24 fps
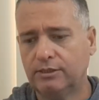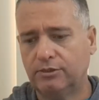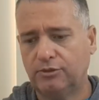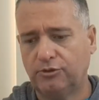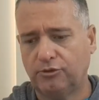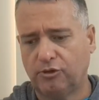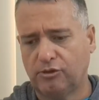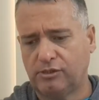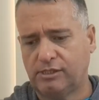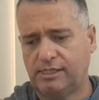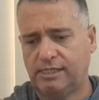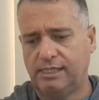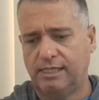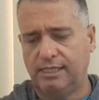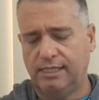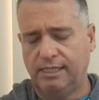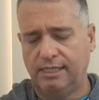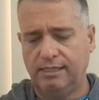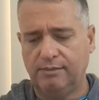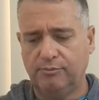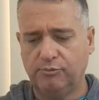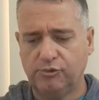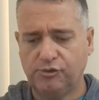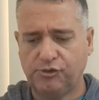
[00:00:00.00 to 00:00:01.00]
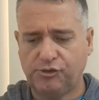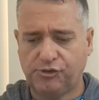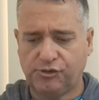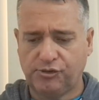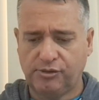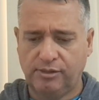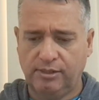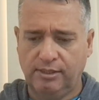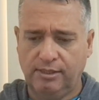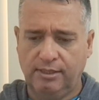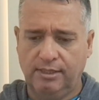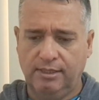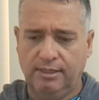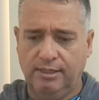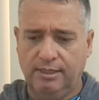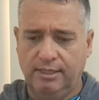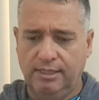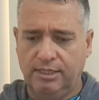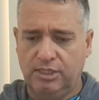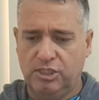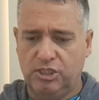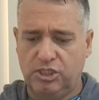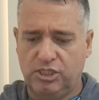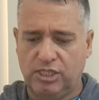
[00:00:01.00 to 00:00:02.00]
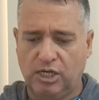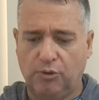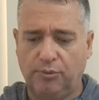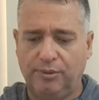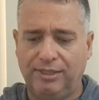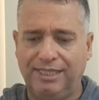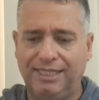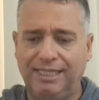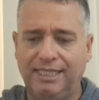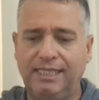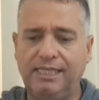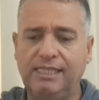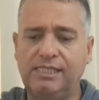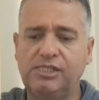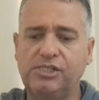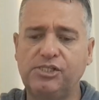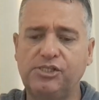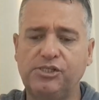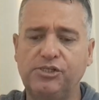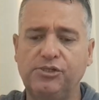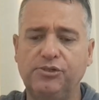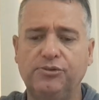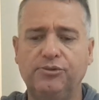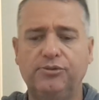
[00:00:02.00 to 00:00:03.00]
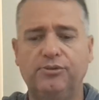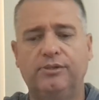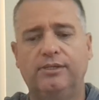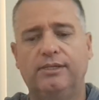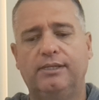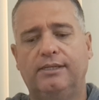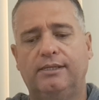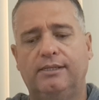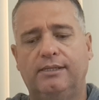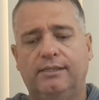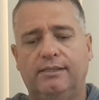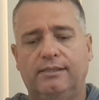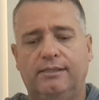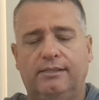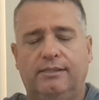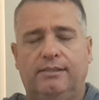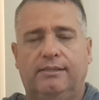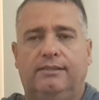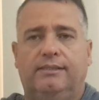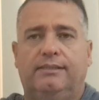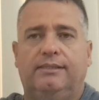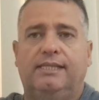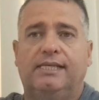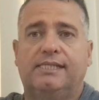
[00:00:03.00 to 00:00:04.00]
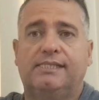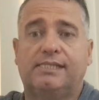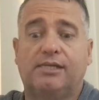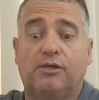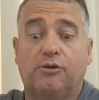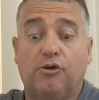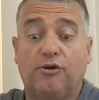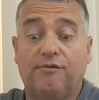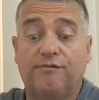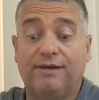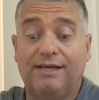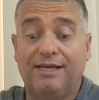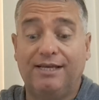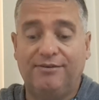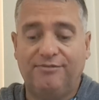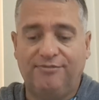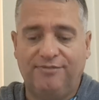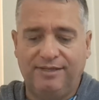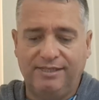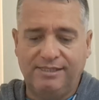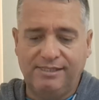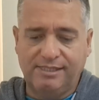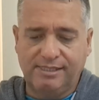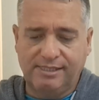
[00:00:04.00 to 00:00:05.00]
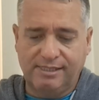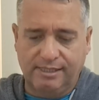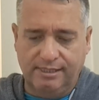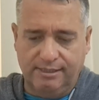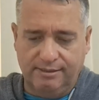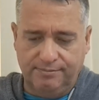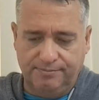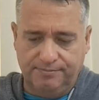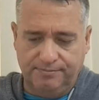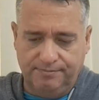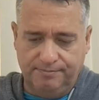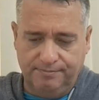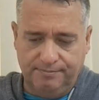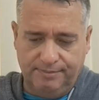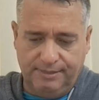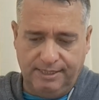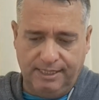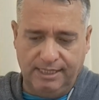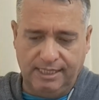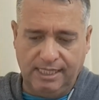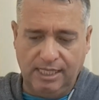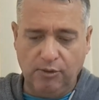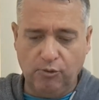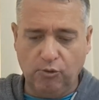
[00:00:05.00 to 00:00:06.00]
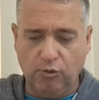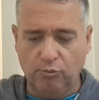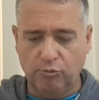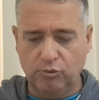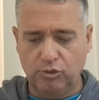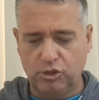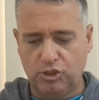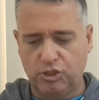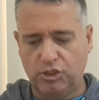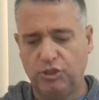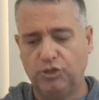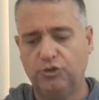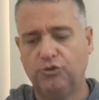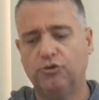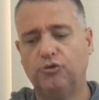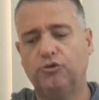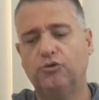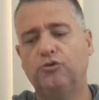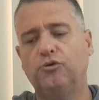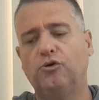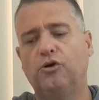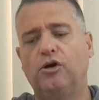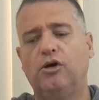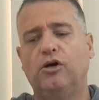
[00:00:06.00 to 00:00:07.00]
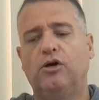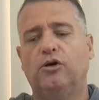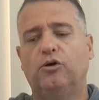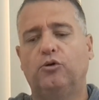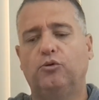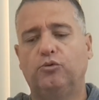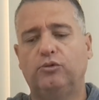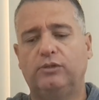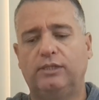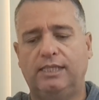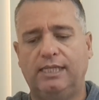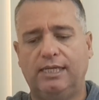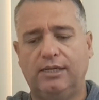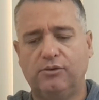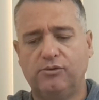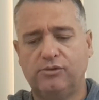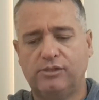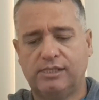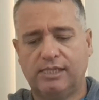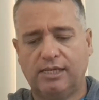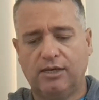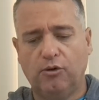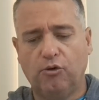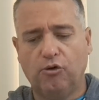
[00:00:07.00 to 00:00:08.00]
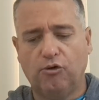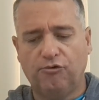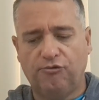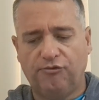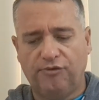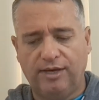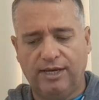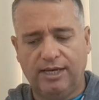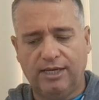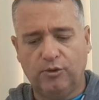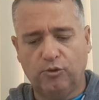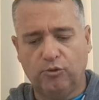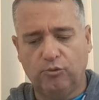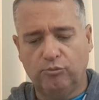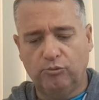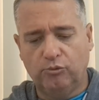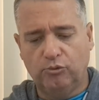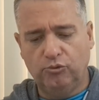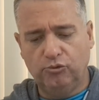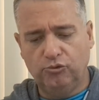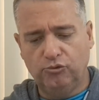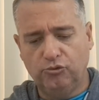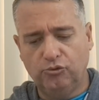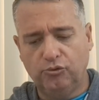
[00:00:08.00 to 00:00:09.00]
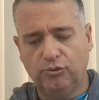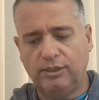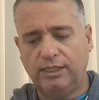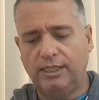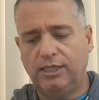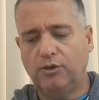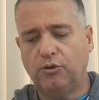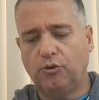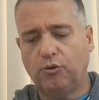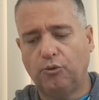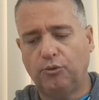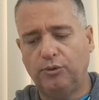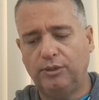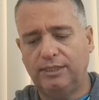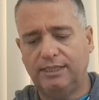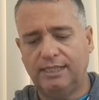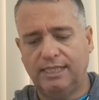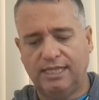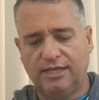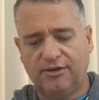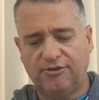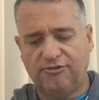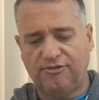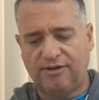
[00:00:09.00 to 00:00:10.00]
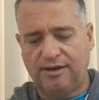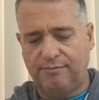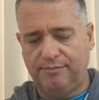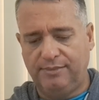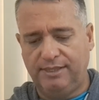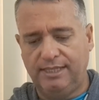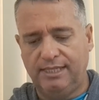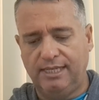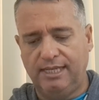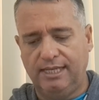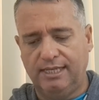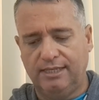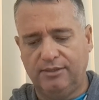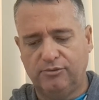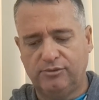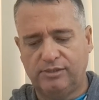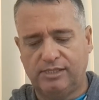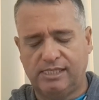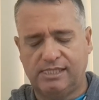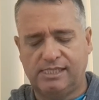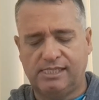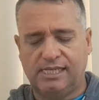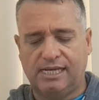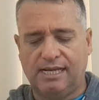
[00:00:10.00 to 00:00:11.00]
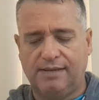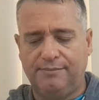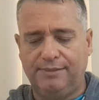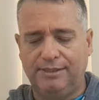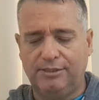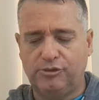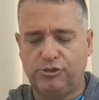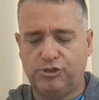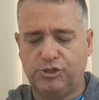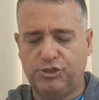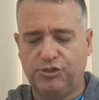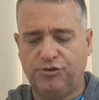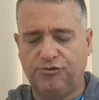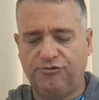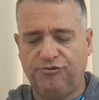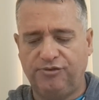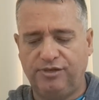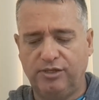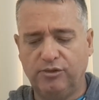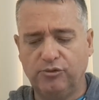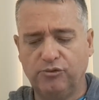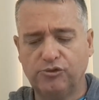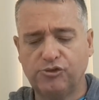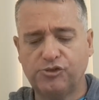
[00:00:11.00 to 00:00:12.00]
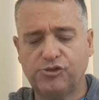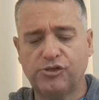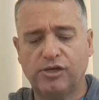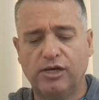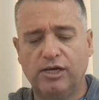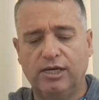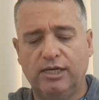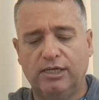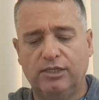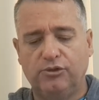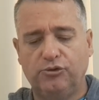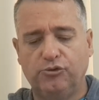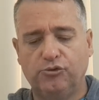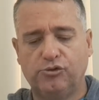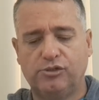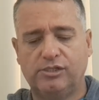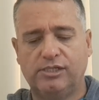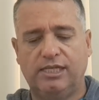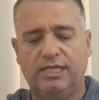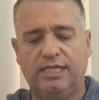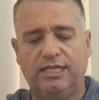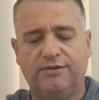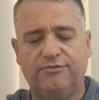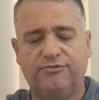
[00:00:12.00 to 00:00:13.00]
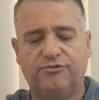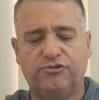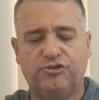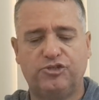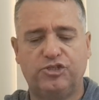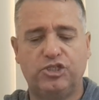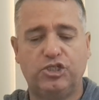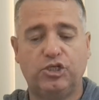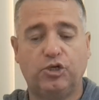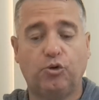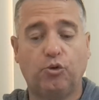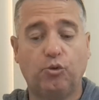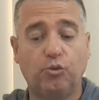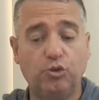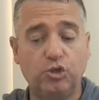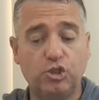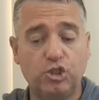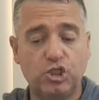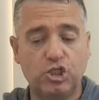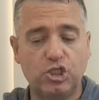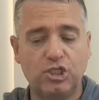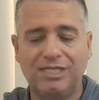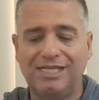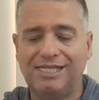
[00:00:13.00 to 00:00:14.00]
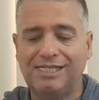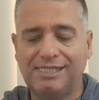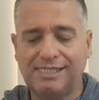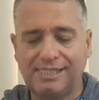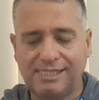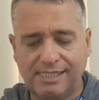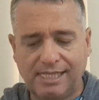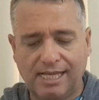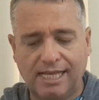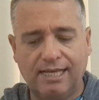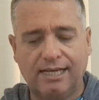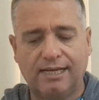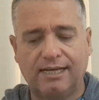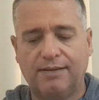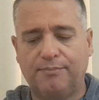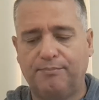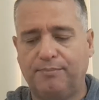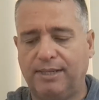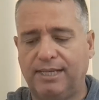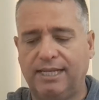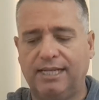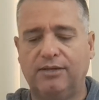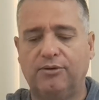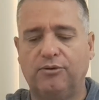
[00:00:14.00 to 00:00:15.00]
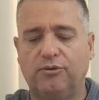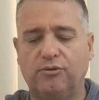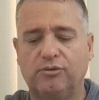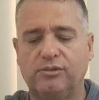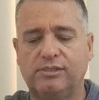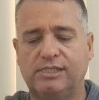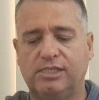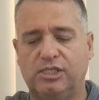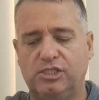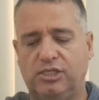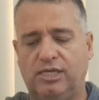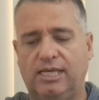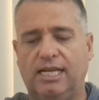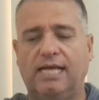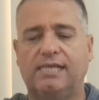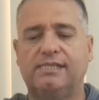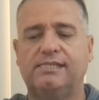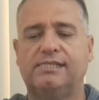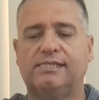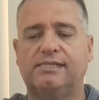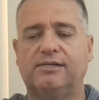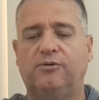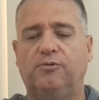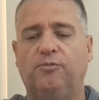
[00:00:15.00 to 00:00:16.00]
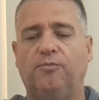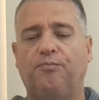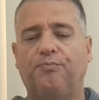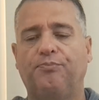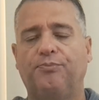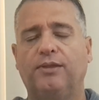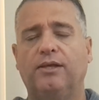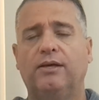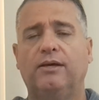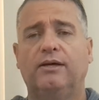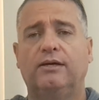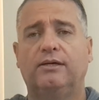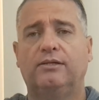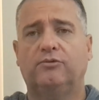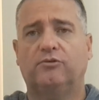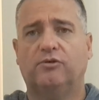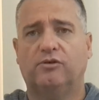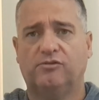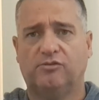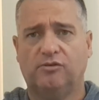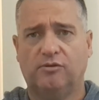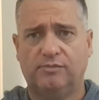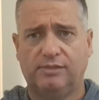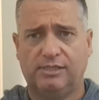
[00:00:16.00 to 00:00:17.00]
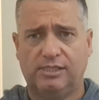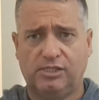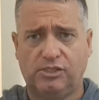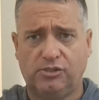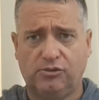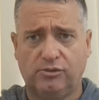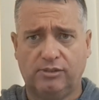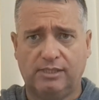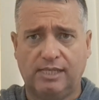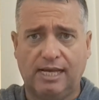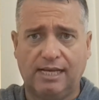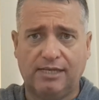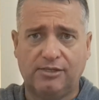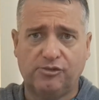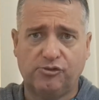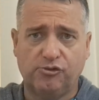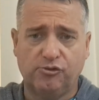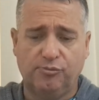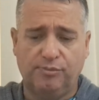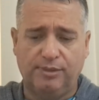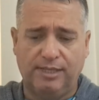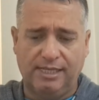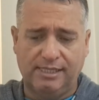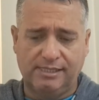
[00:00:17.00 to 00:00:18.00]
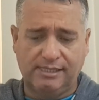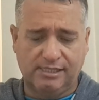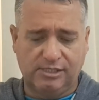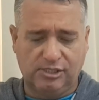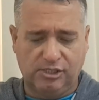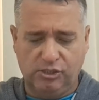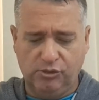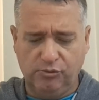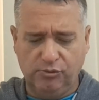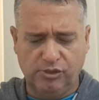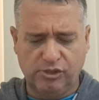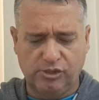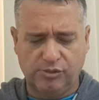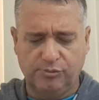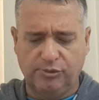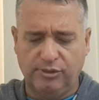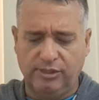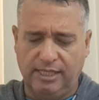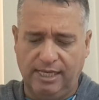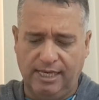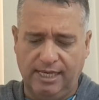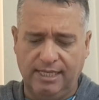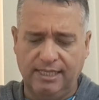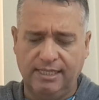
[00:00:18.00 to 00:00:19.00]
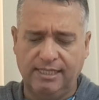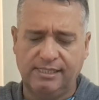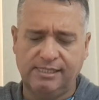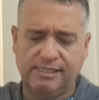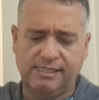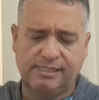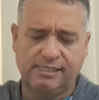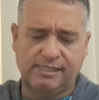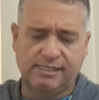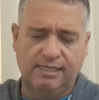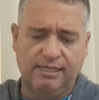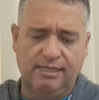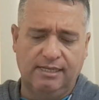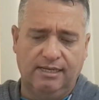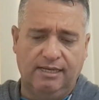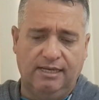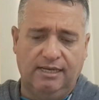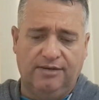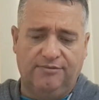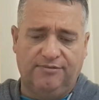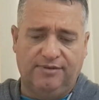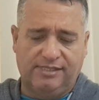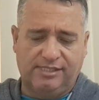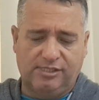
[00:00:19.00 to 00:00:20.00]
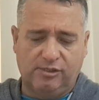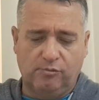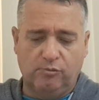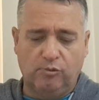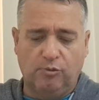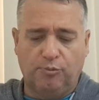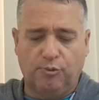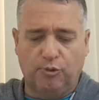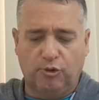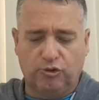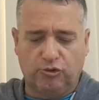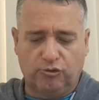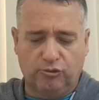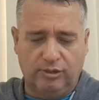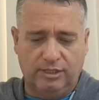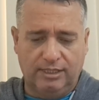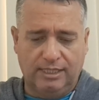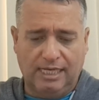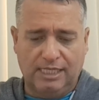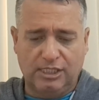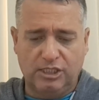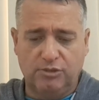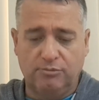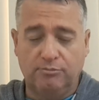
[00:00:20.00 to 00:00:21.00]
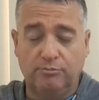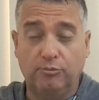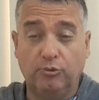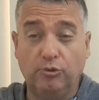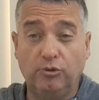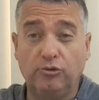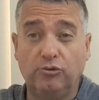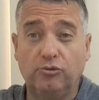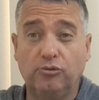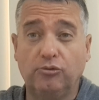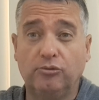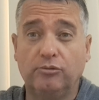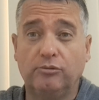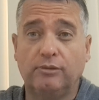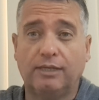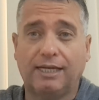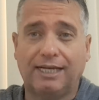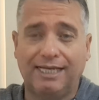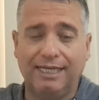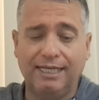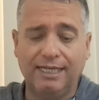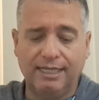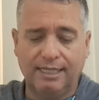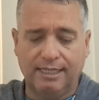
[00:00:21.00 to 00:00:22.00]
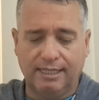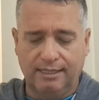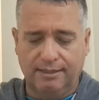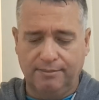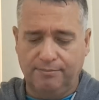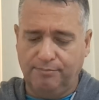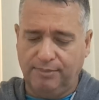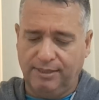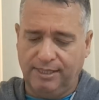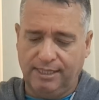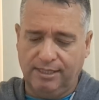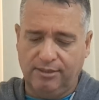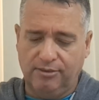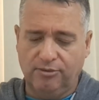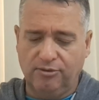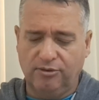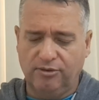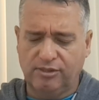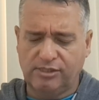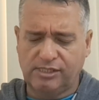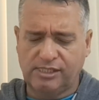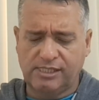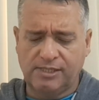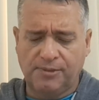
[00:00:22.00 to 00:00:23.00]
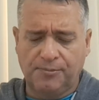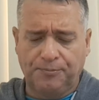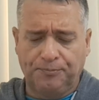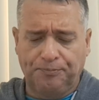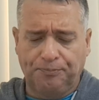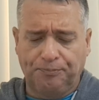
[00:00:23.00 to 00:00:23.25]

Nós teremos já o início dessa nova revista que tem como título O Deus que Governa o Mundo e Cuida da Família, os ensinamentos divinos nos livros de Ruth e Esther para a nossa geração. Nós vamos estudar sobre essas duas mulheres. Vai ser é uma oportunidade muito rica para nós